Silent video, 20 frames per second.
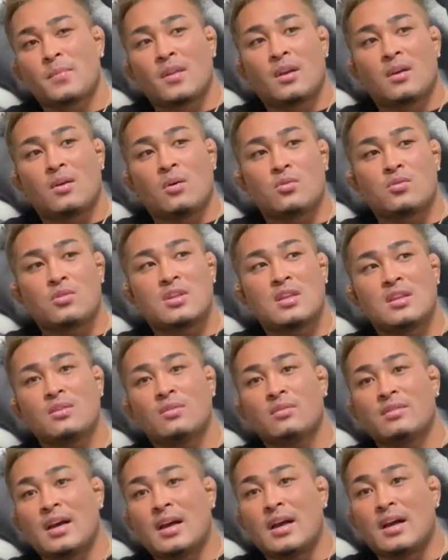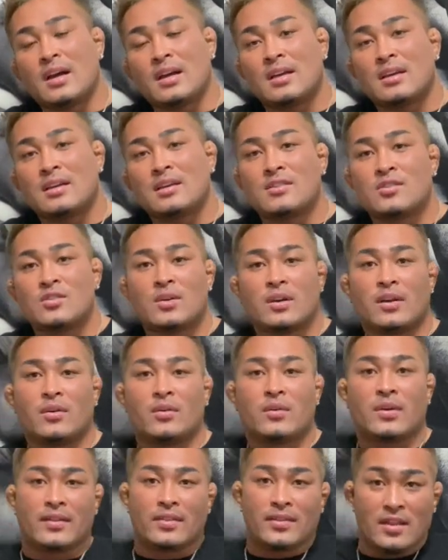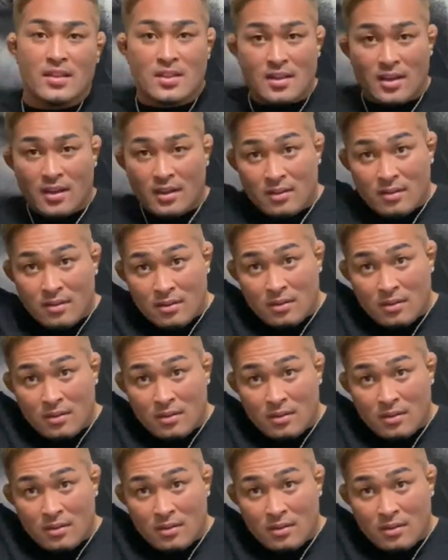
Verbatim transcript: 黒人のさ人がよくやってんじゃんこ